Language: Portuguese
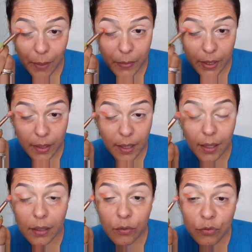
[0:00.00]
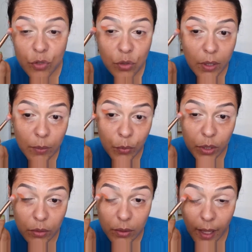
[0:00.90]
Pra mim, ela não funciona
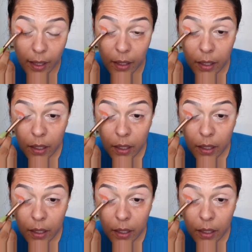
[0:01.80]
muito, tá?